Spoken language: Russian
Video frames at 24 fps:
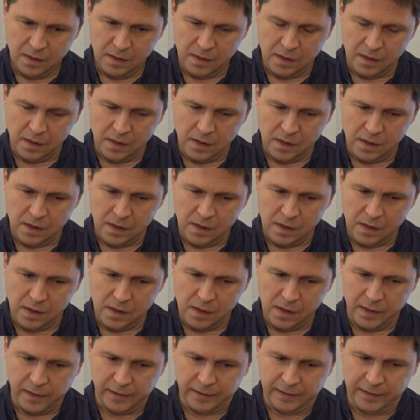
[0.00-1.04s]
А,
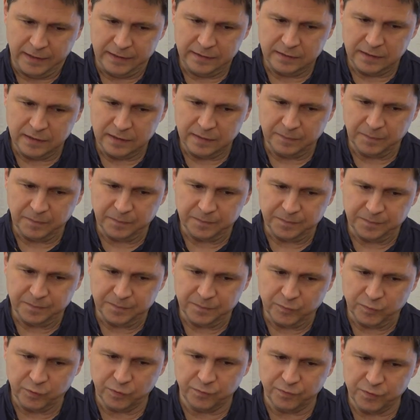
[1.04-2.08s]
это
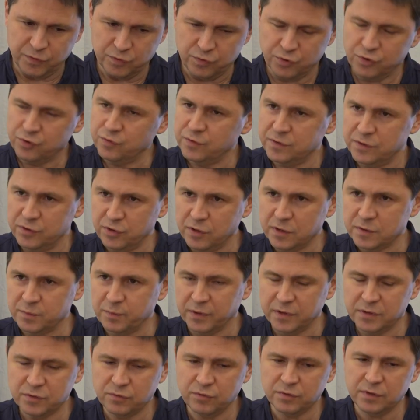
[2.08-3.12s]
вот все, что сейчас
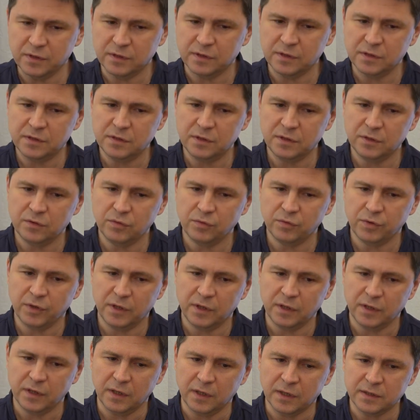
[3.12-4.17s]
происходит на
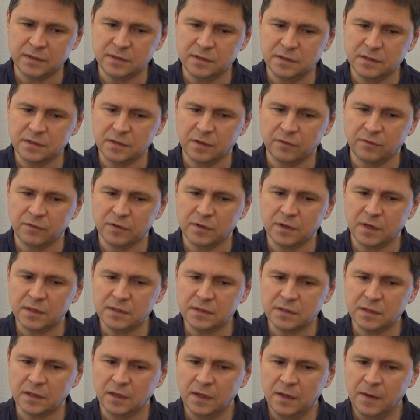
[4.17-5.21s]
территории Российской
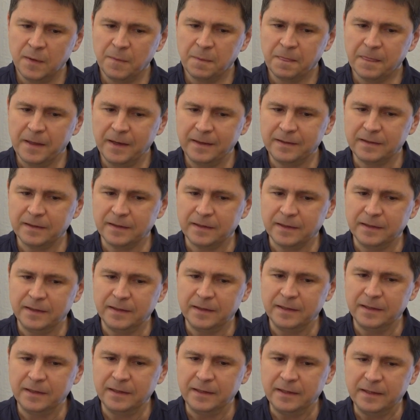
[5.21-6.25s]
Федерации, это
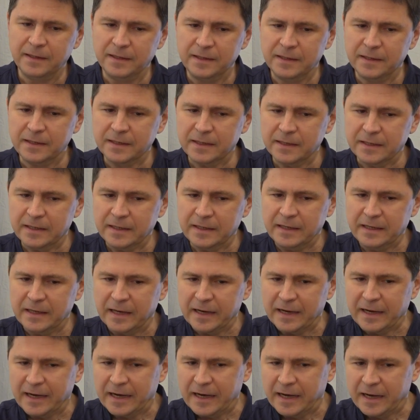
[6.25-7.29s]

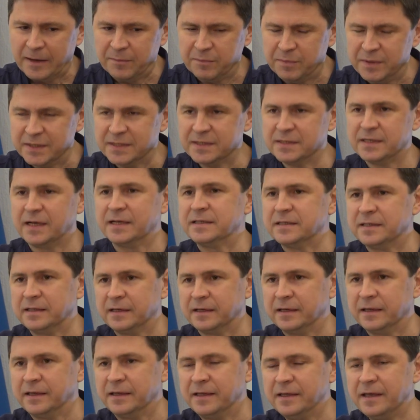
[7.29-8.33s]

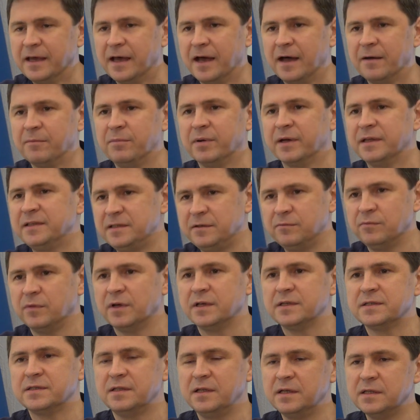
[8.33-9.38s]
обязательное,
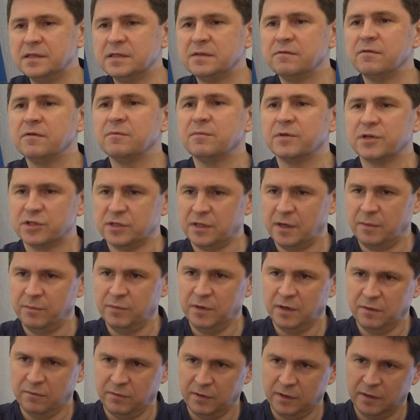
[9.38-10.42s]
необратимое следствие
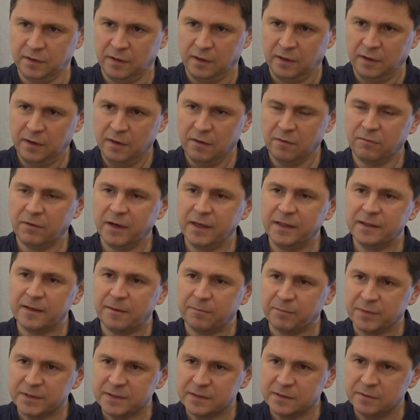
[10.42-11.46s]
масштабной войны. Война
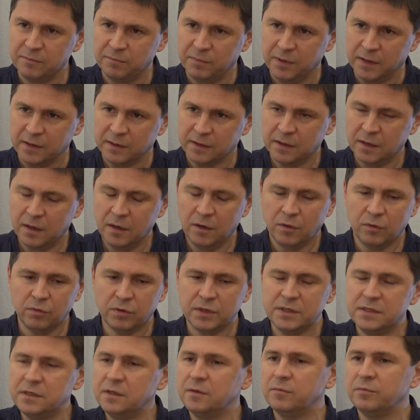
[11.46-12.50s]
постепенно. У
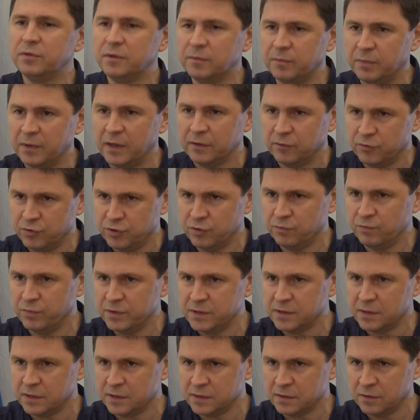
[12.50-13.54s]
России был план очень
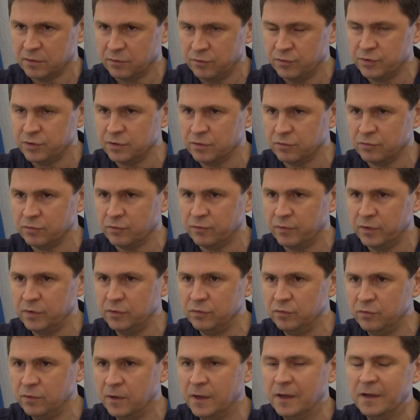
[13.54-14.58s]
быстро закончить эту
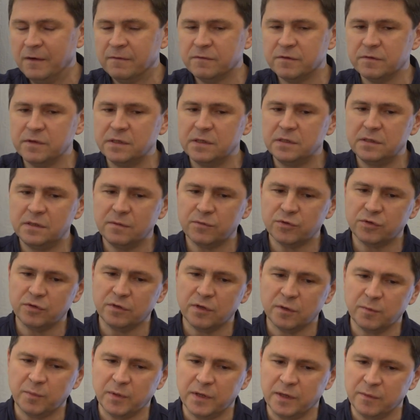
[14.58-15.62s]
войну. В связи с тем, что
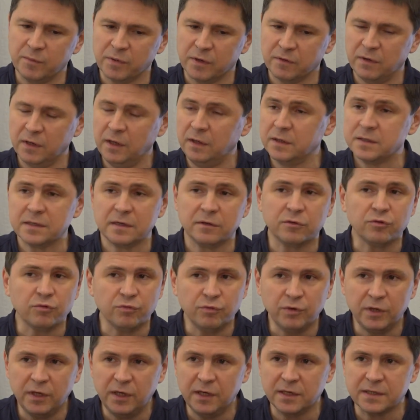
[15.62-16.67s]
этот план провалился,
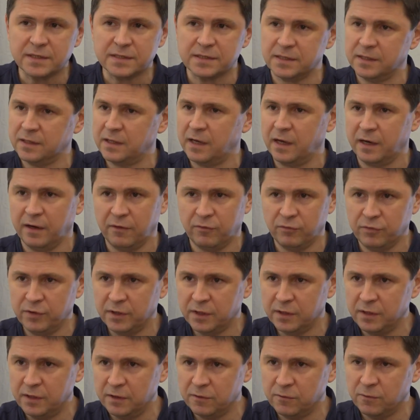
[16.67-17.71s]
других сценариев у
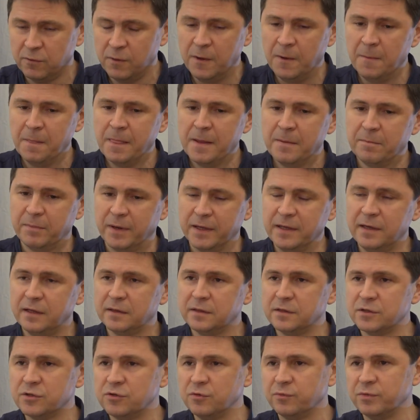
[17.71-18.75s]
них нету.
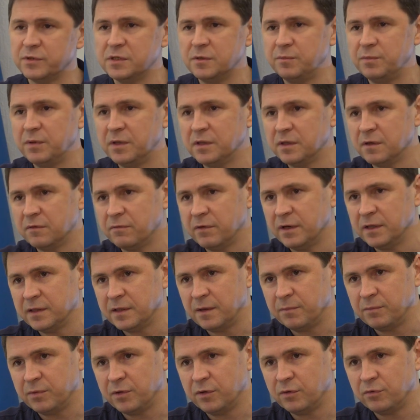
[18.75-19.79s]
Понятно, что постепенно
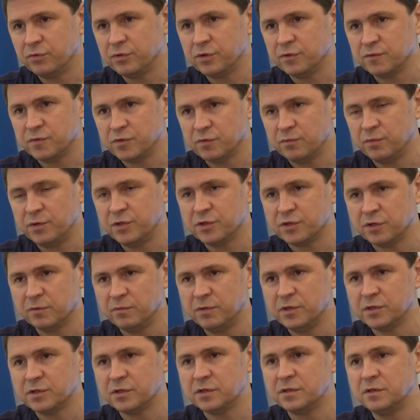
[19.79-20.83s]
война переходит все ближе и
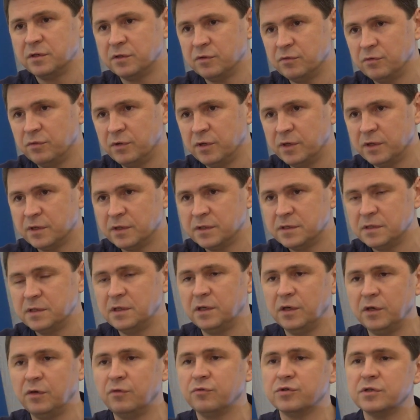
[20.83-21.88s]
ближе к территории России
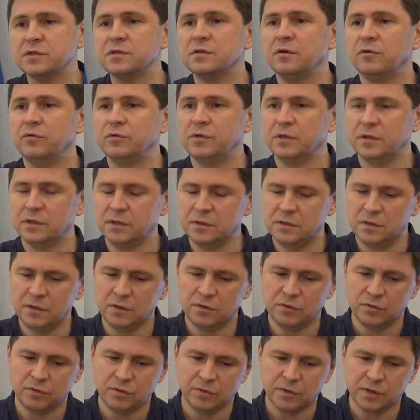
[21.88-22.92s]
и уже заходит на
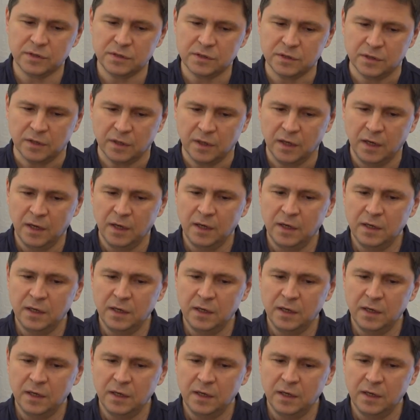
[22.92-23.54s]
территорию России.